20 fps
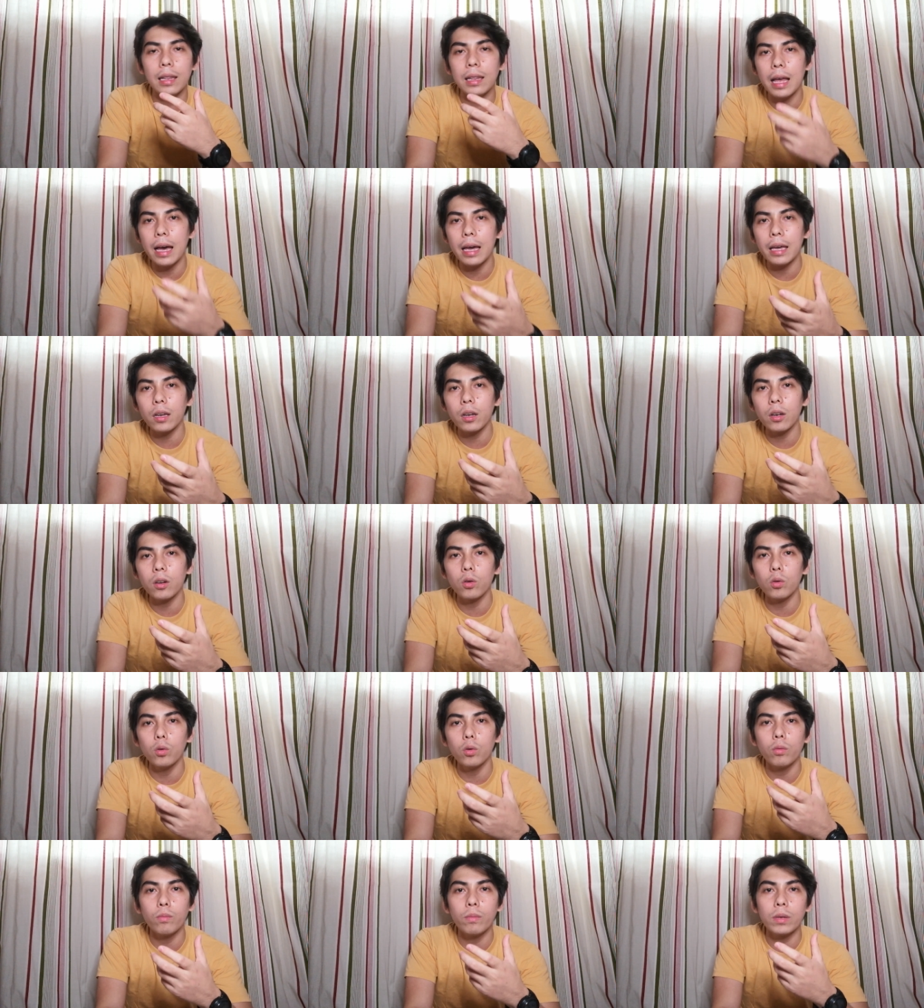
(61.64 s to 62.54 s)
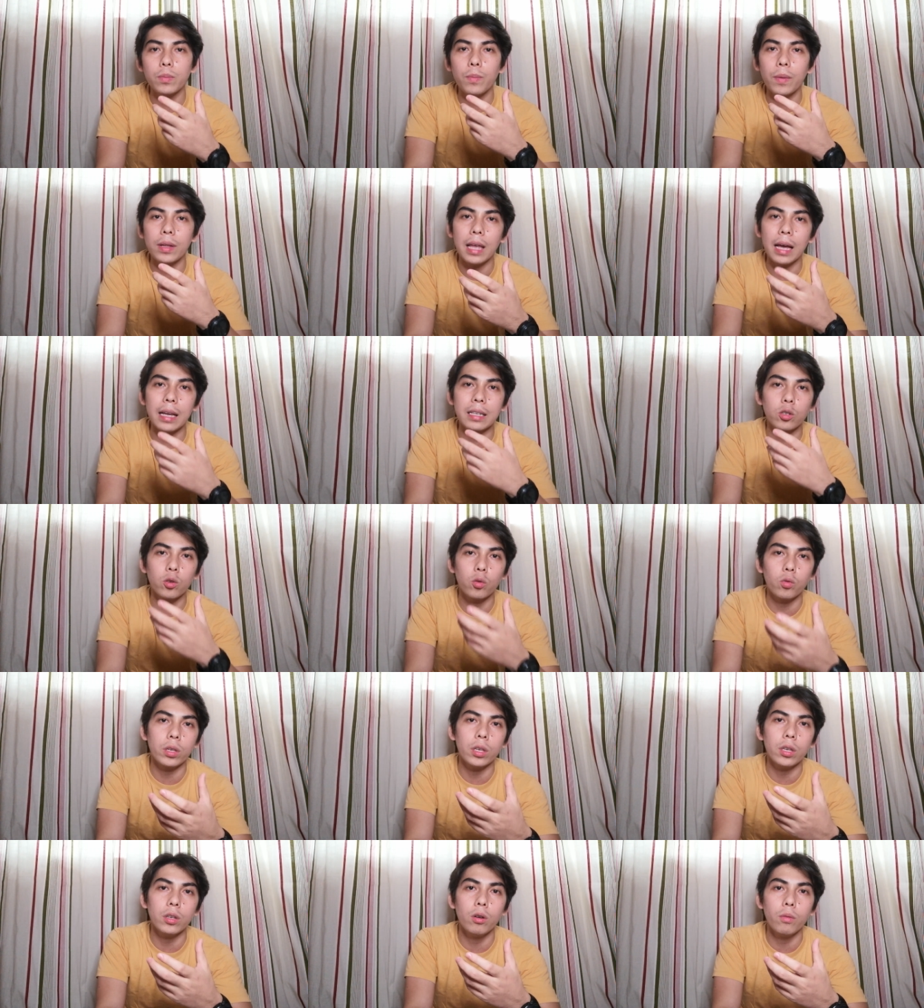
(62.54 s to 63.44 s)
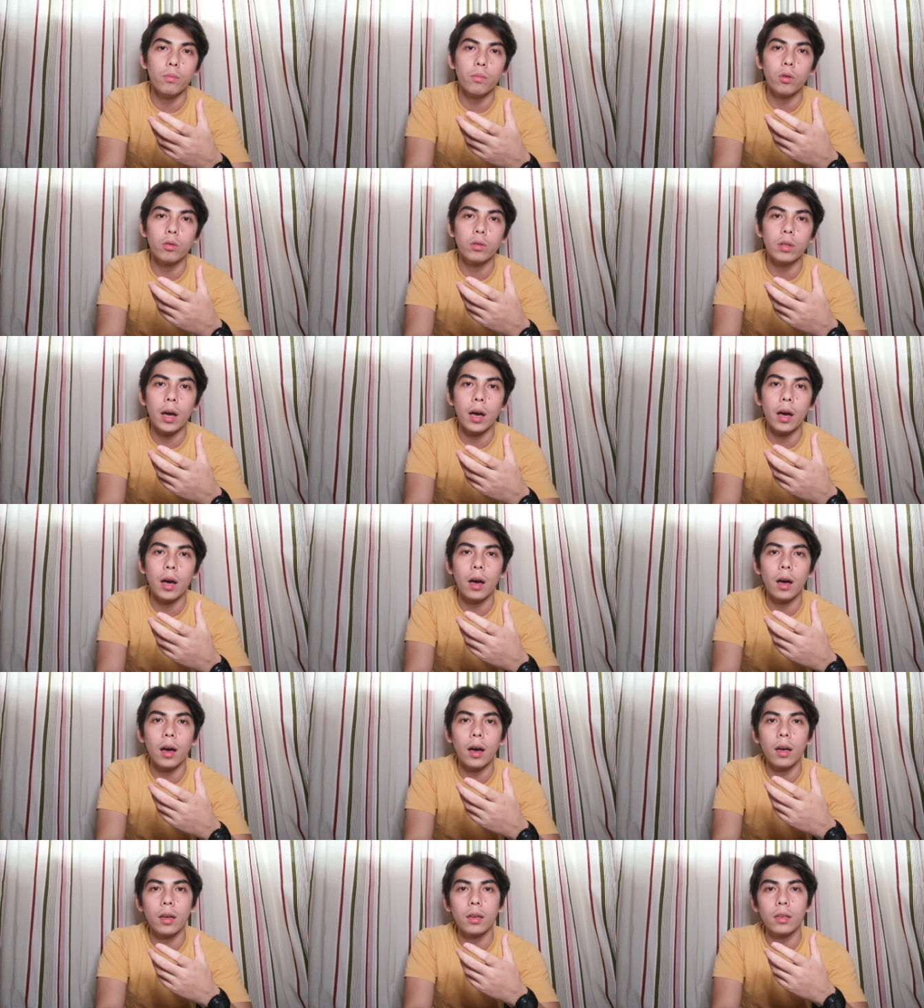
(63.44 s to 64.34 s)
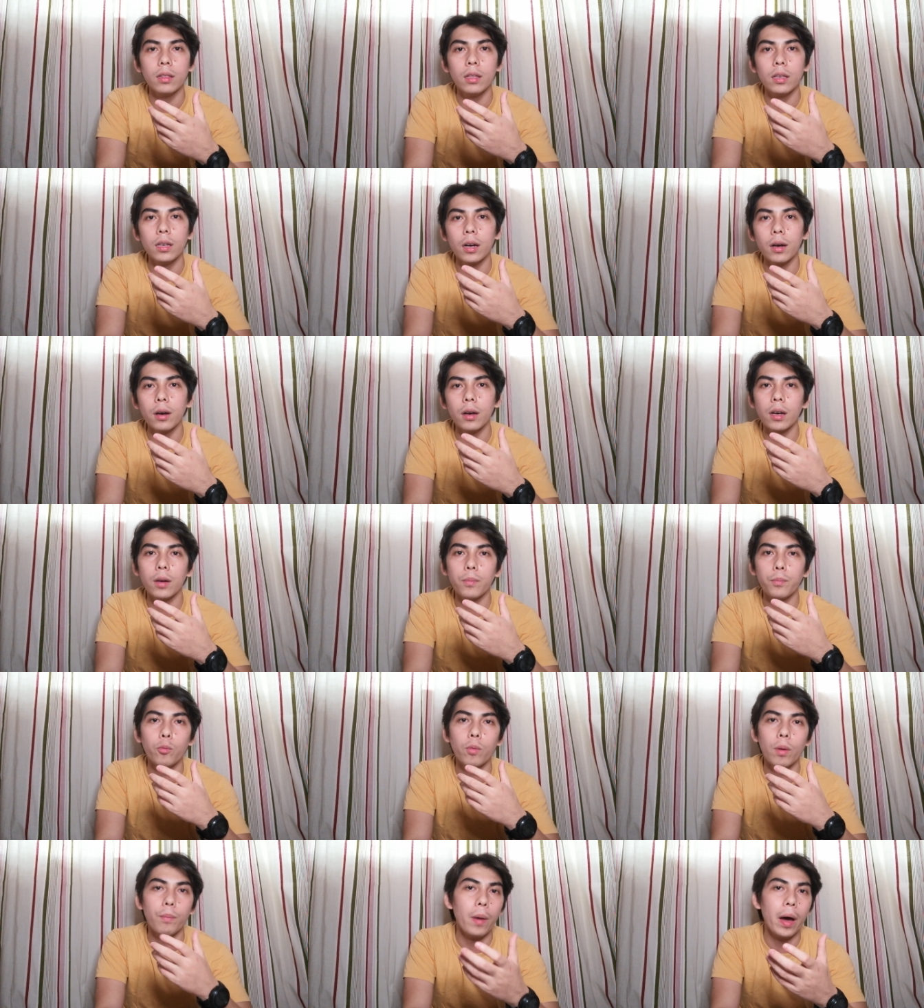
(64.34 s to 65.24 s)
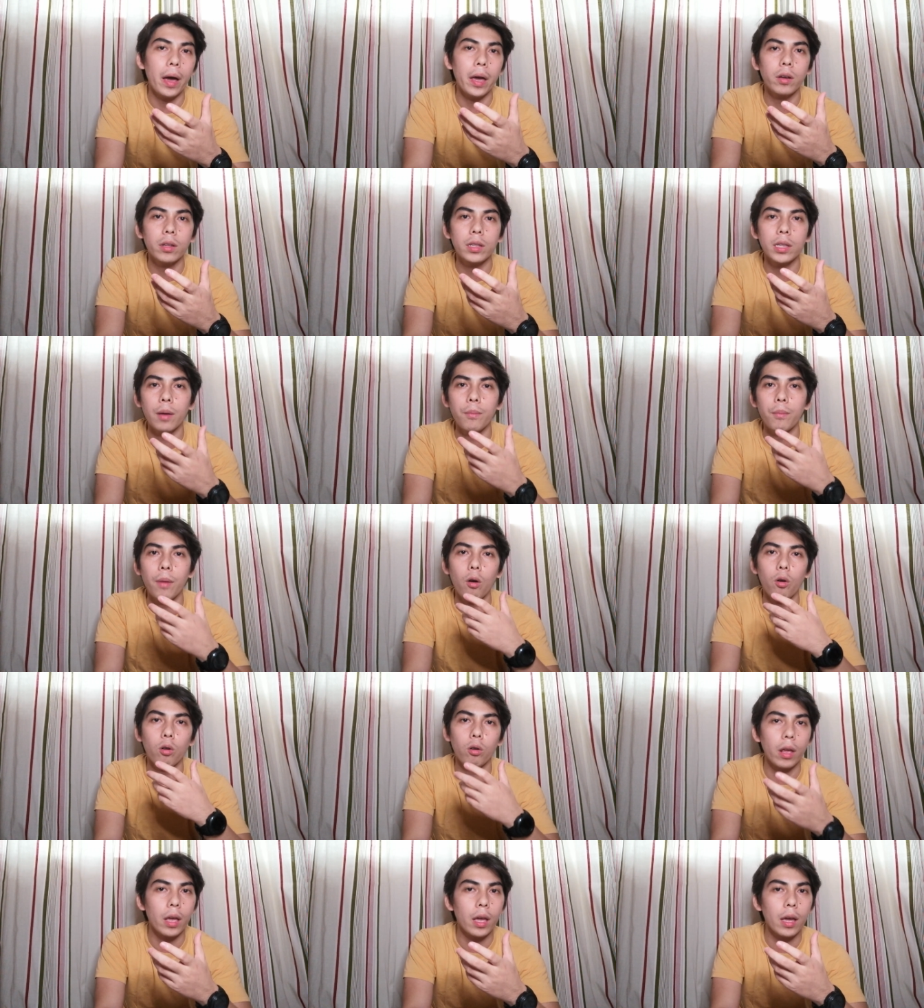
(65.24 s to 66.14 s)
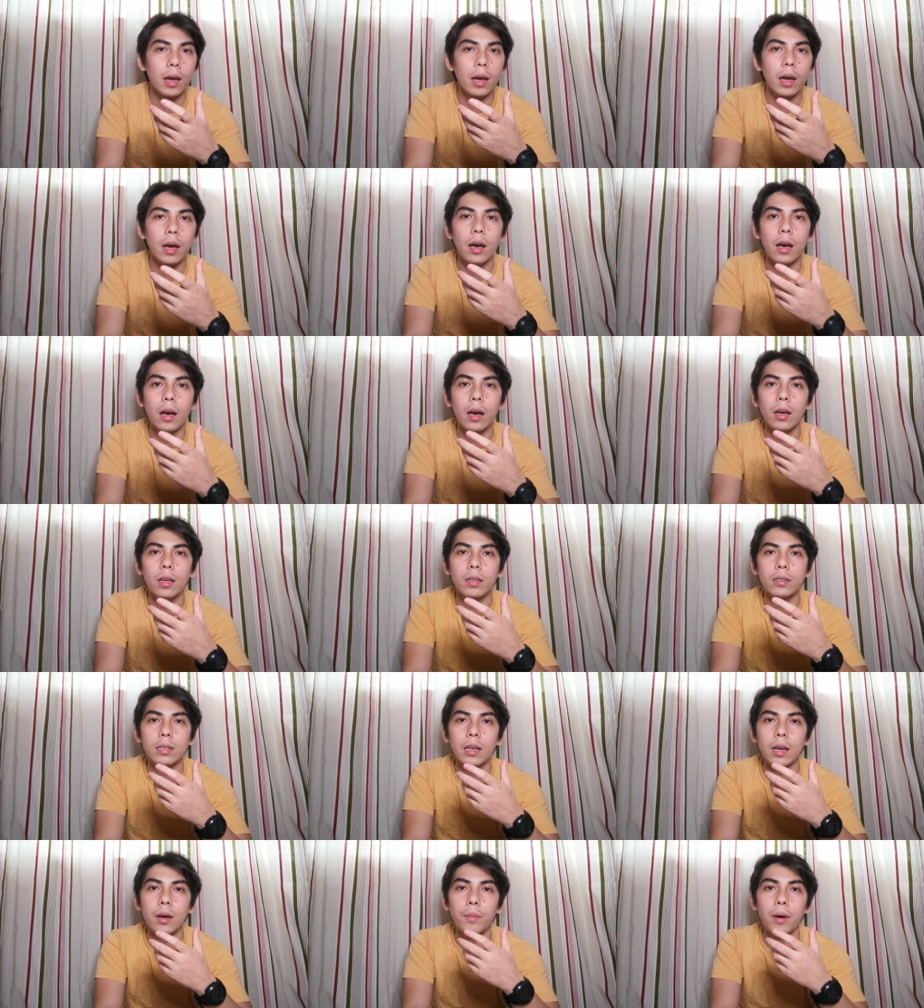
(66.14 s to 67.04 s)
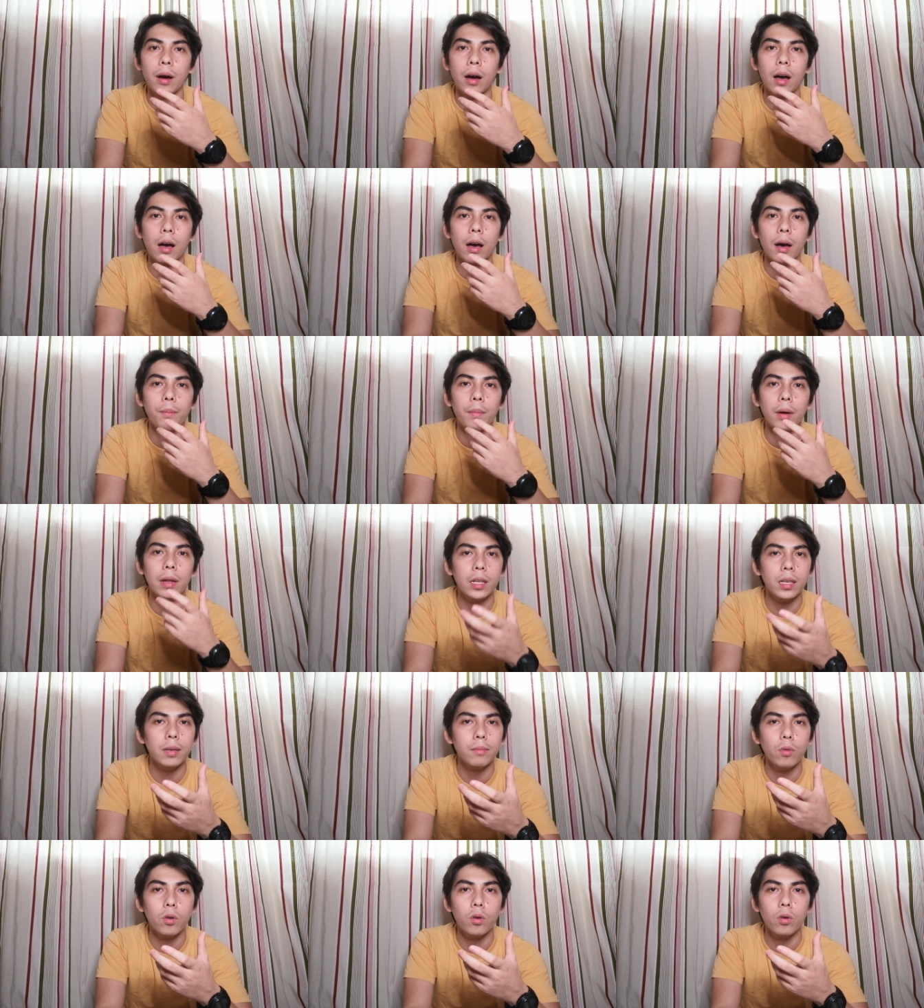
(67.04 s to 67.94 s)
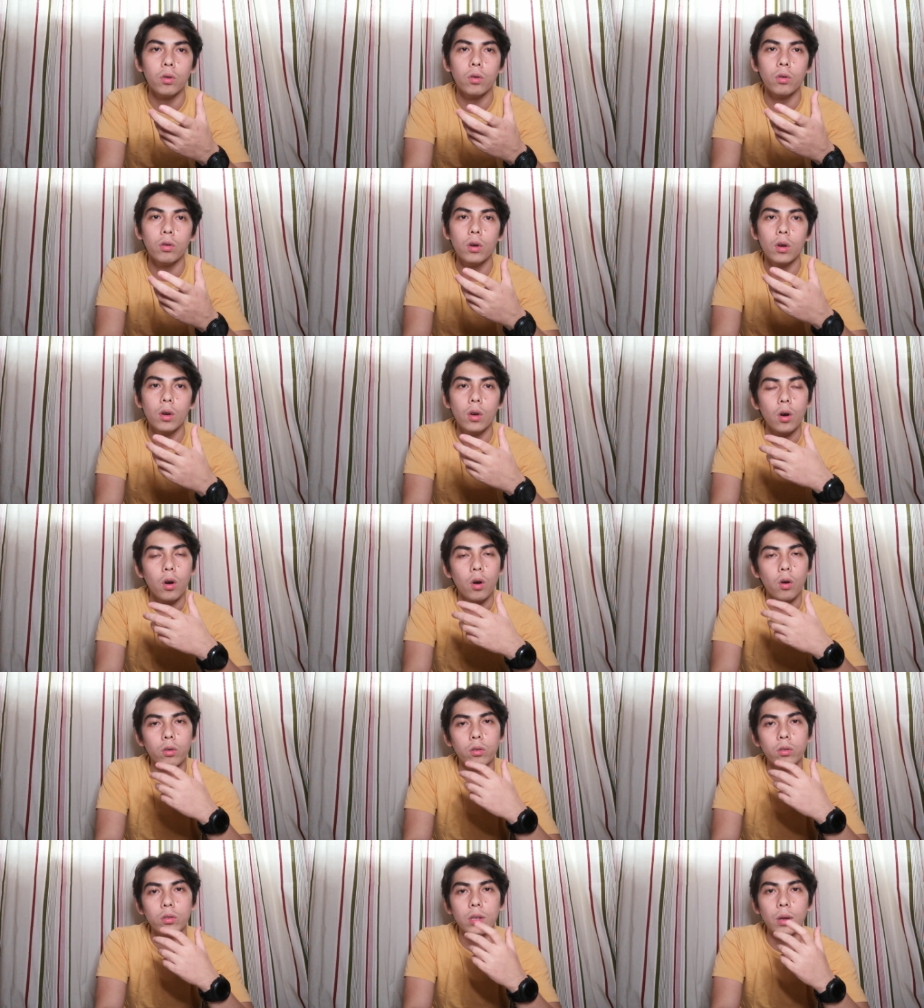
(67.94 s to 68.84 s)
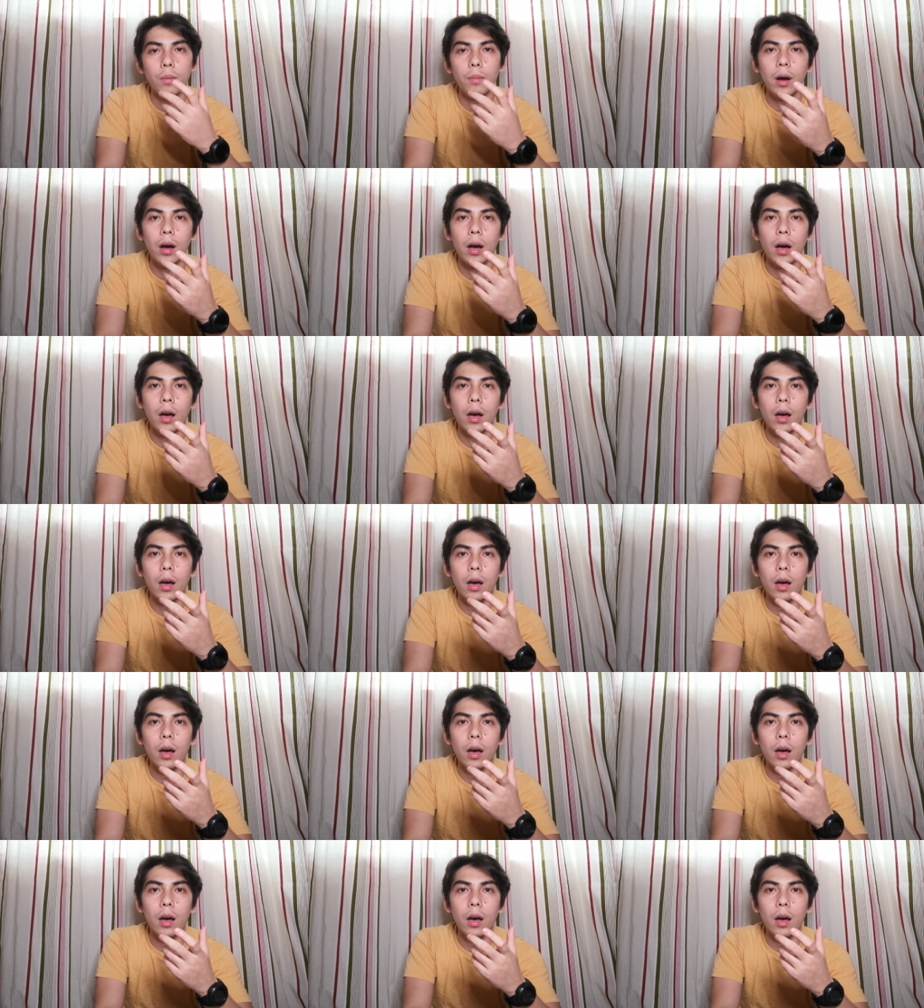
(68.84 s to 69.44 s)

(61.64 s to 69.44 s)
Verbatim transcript: unlike kung mas mataas yung ego mo na hindi ka pumapayag na makorek ka sa mga mali mo or sa mga